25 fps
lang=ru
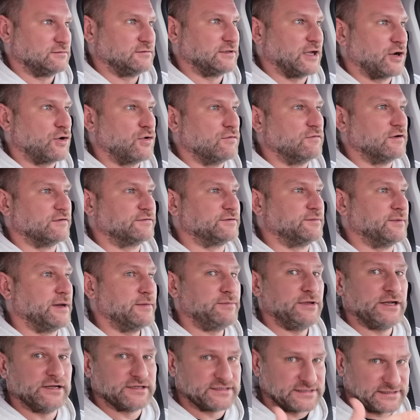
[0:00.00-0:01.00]
такого
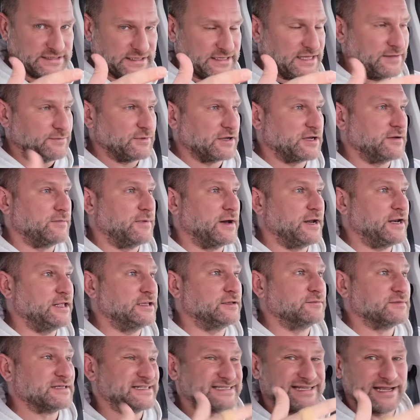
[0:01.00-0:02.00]
автомобиля с такими
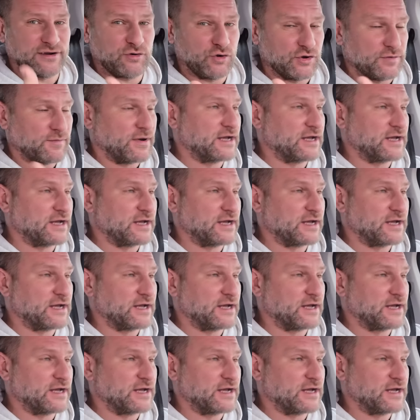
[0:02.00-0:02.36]
габаритами, с такой